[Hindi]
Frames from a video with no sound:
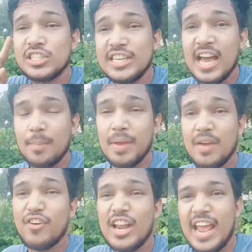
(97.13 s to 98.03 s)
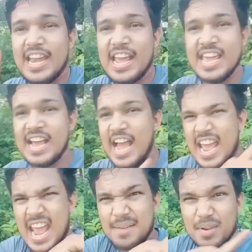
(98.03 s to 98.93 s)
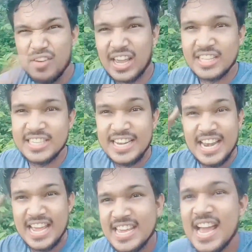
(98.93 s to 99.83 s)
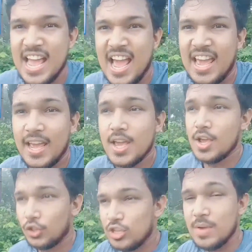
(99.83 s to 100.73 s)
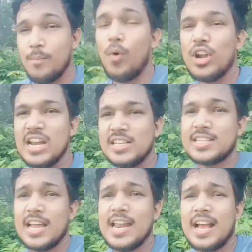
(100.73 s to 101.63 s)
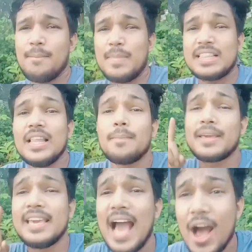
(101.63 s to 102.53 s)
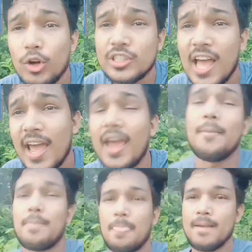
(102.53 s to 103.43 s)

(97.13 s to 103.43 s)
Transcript: सीआरपीएफ और एनआईए का एक भी वैकेंसी नहीं आया है तो ये बोर्ड रिलीज करने का मतलब क्या होता है